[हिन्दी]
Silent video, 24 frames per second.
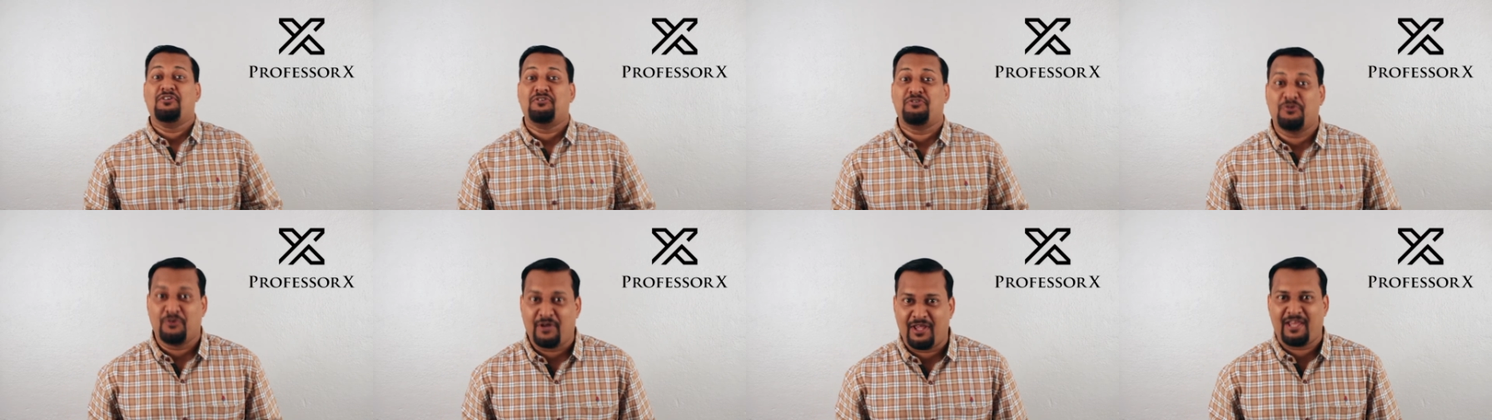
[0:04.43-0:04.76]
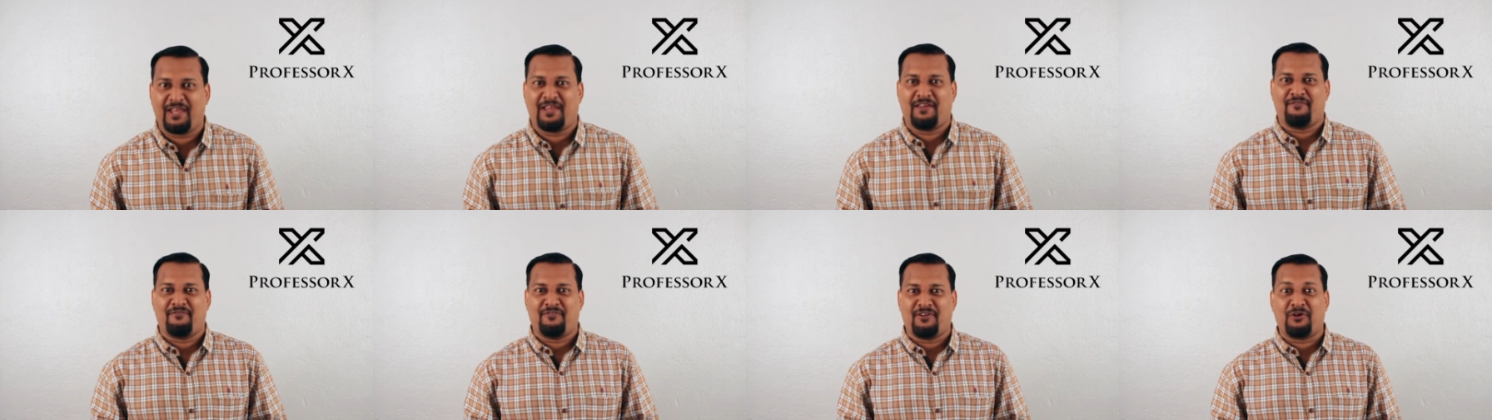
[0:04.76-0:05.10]

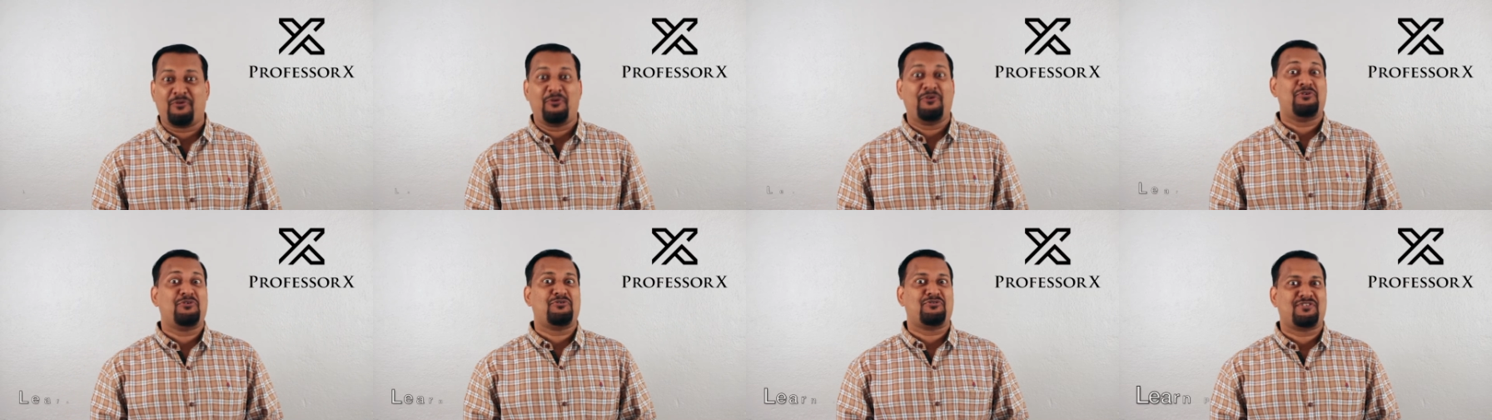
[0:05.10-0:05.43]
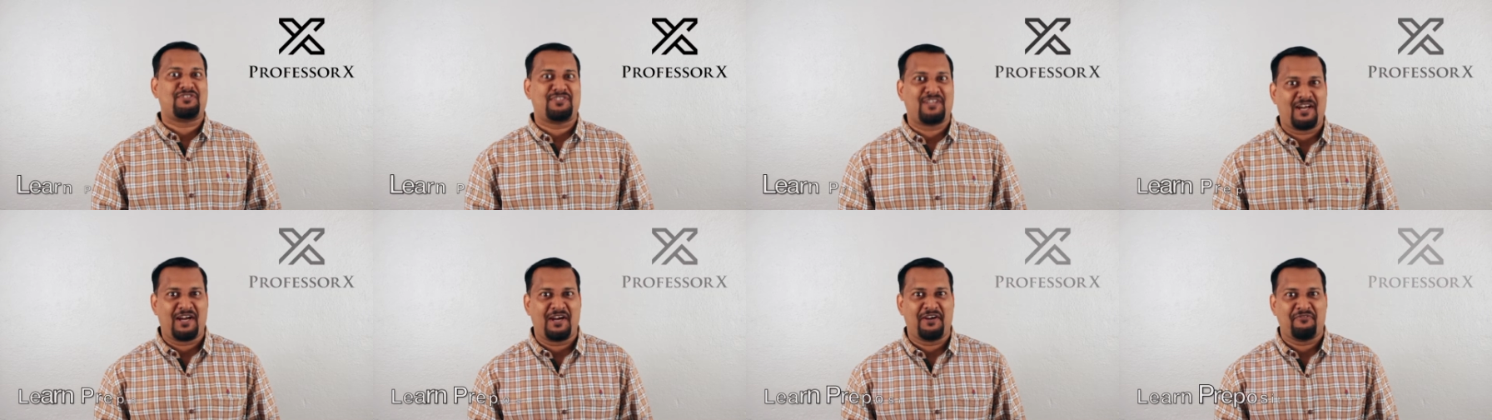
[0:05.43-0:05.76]
Today we are going to
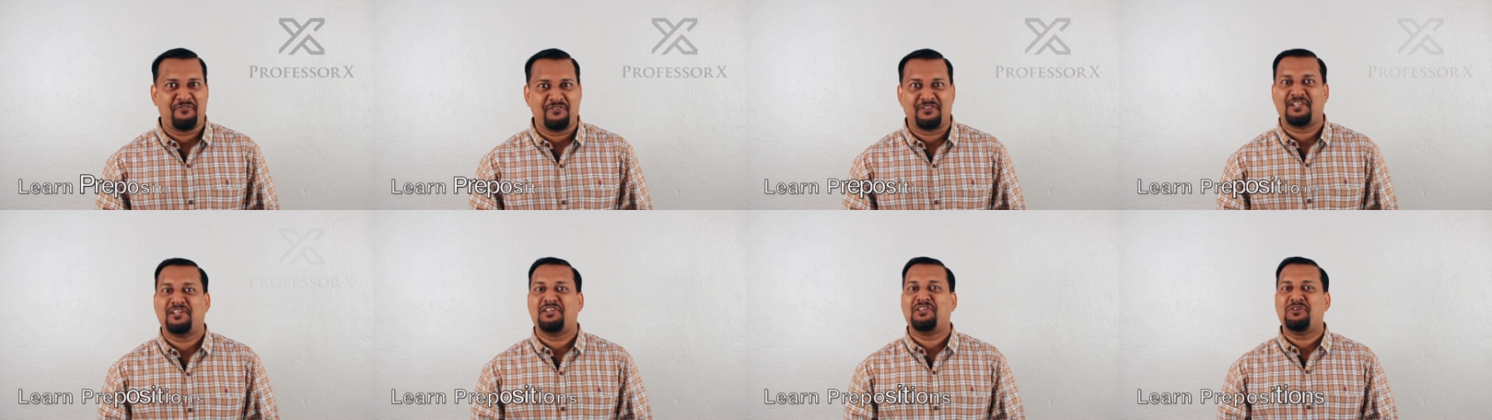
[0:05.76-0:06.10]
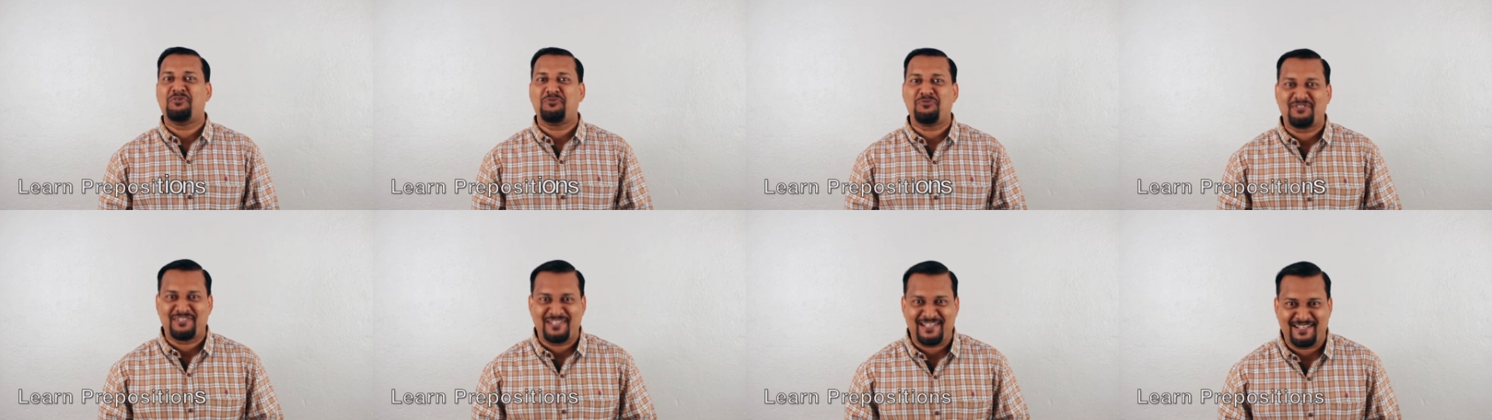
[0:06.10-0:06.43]
start with a
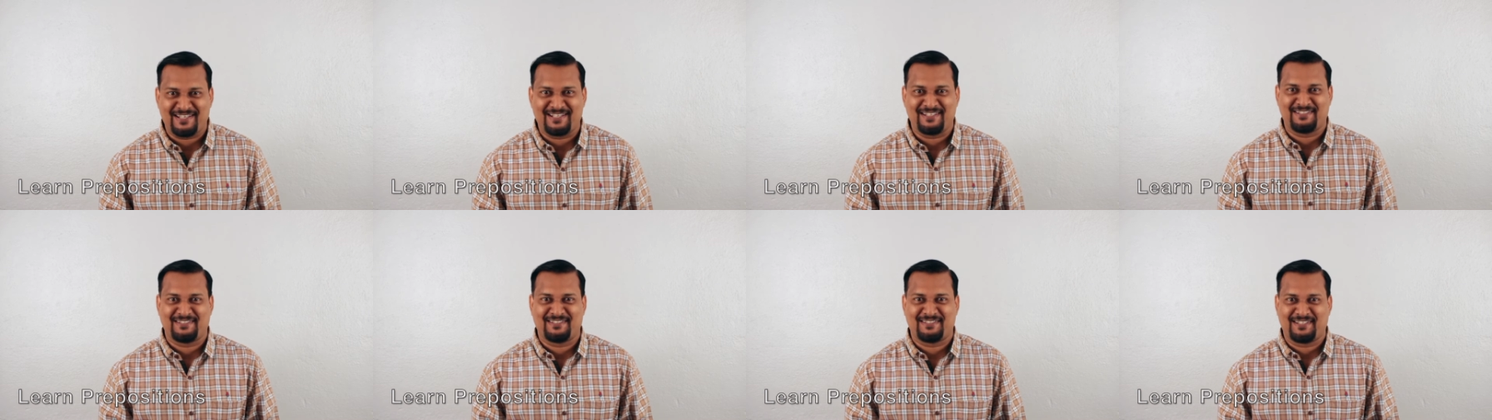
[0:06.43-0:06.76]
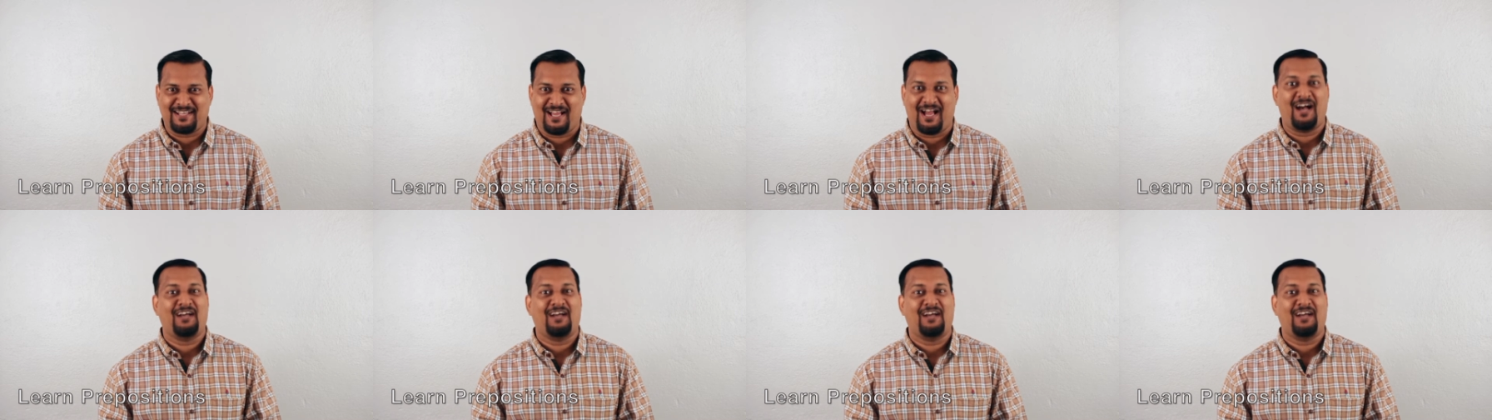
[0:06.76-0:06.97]
new series.